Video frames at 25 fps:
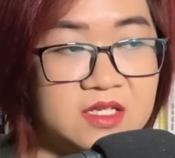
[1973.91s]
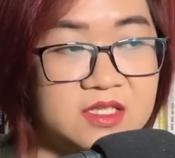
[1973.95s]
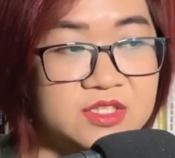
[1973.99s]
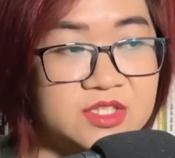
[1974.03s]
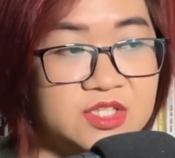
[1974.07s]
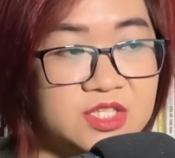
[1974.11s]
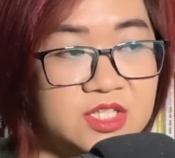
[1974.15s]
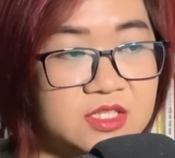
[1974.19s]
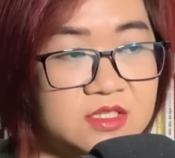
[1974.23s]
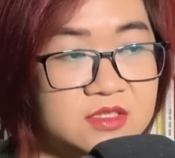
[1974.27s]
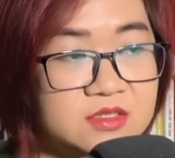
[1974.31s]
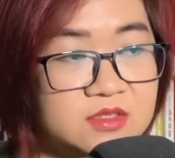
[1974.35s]

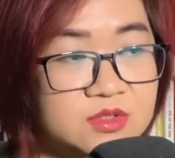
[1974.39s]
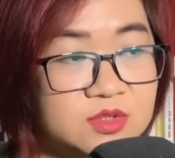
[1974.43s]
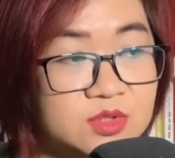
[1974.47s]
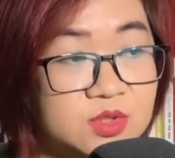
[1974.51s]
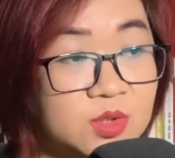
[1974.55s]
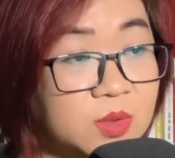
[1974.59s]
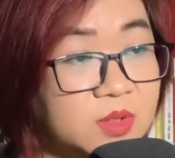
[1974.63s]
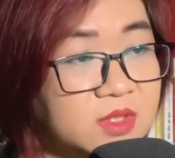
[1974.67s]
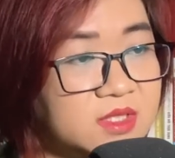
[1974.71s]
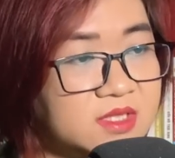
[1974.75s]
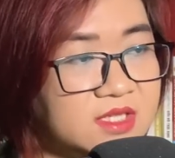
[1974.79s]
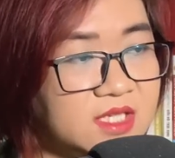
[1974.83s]
Nhưng
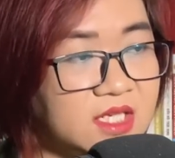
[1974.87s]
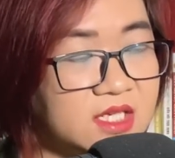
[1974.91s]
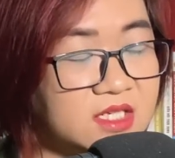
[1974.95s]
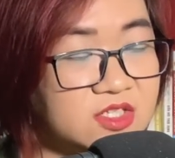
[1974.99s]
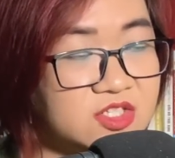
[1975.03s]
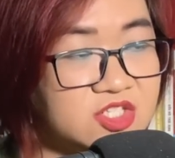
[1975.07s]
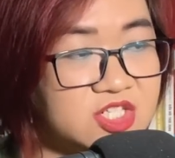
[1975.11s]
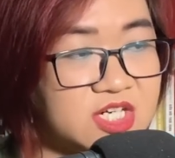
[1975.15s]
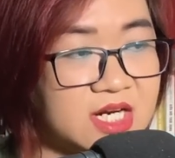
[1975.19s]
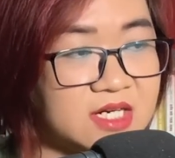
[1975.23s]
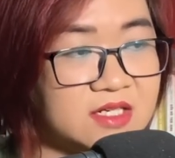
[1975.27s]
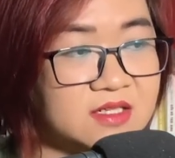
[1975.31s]
tôi tin
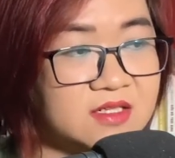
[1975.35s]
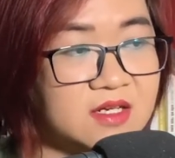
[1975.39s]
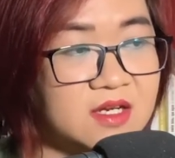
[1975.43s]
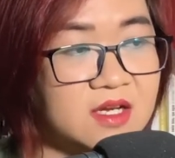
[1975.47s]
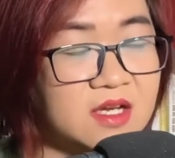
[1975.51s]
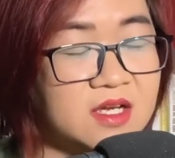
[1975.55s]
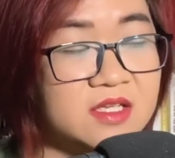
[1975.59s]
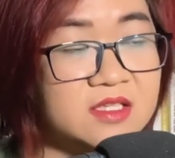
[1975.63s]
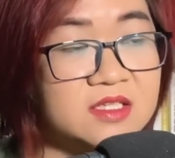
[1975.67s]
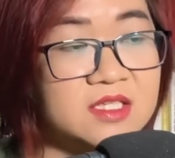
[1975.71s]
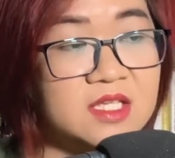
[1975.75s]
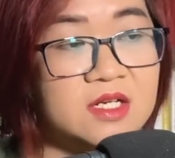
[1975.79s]
rằng
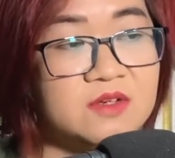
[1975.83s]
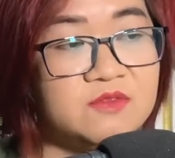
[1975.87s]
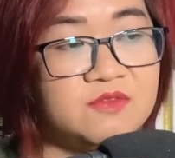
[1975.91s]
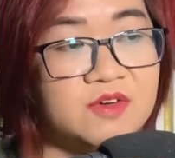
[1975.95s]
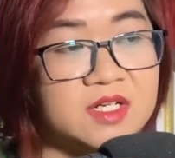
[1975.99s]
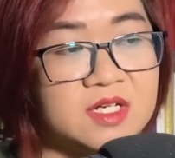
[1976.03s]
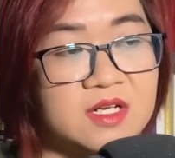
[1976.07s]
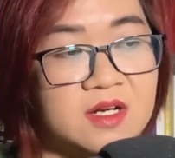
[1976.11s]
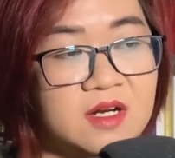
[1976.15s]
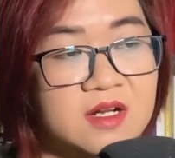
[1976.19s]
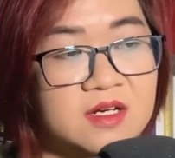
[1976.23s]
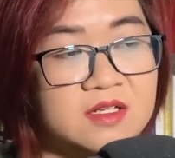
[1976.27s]
nhân
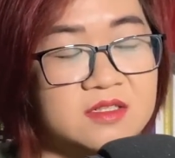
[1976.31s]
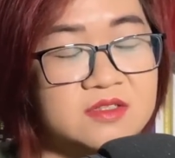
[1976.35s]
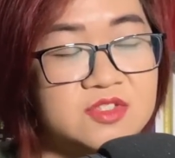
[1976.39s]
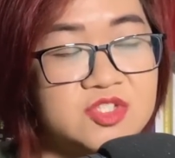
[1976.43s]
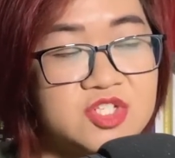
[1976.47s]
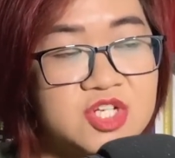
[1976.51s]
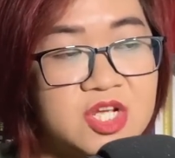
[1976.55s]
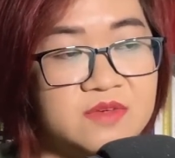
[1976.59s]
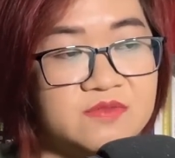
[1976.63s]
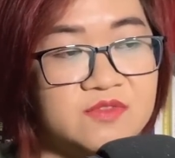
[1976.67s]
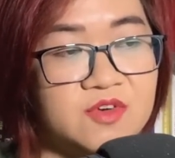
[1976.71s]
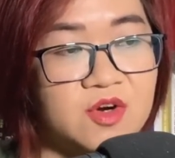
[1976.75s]
vật lớn
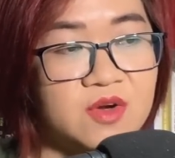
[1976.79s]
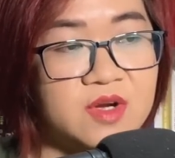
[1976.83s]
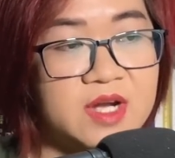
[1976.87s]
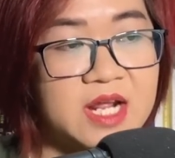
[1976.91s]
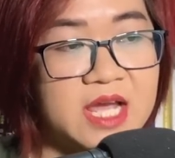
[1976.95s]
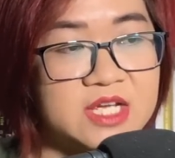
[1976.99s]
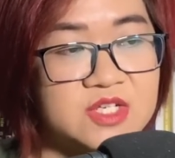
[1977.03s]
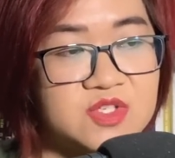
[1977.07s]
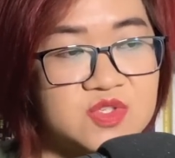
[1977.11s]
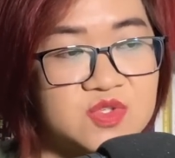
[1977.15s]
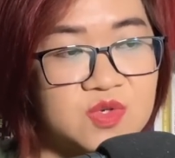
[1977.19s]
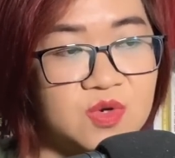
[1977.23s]
trên võ
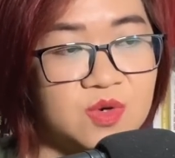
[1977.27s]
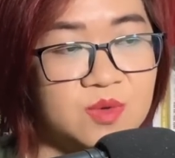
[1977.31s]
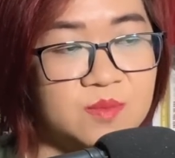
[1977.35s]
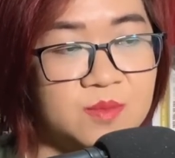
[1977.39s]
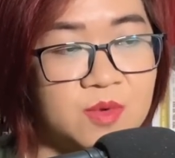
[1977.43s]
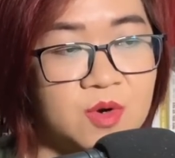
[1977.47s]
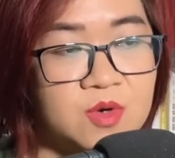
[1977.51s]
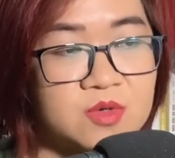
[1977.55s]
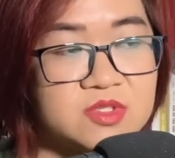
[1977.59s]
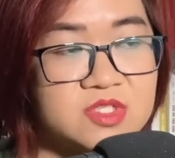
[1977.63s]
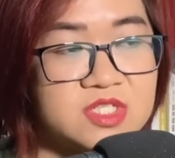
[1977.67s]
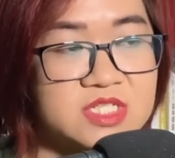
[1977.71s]
đài số
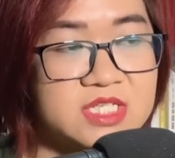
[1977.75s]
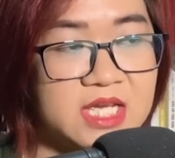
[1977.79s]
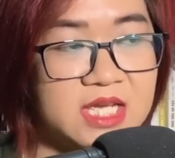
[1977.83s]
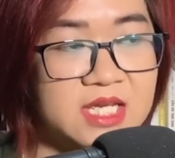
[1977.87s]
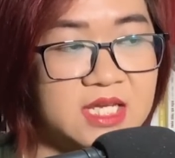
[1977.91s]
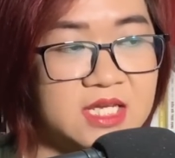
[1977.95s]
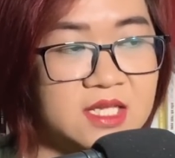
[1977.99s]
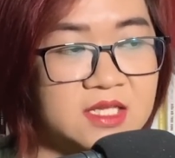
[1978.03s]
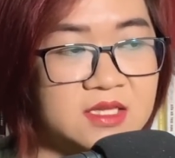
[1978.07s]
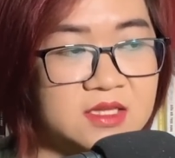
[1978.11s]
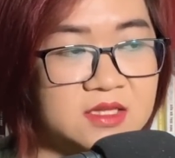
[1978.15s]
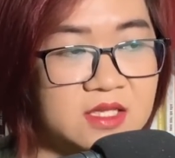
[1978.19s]
1 sẽ
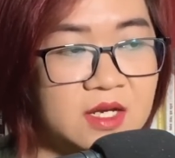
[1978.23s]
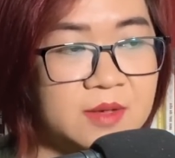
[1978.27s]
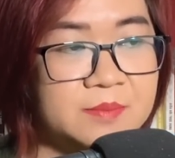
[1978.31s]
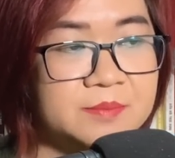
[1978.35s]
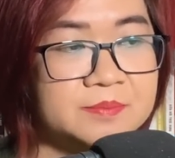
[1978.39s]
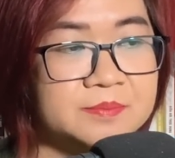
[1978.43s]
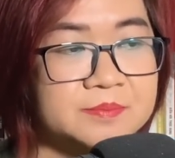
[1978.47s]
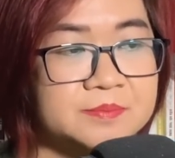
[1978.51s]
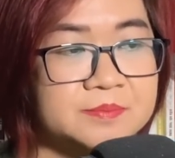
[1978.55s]
yên tâm.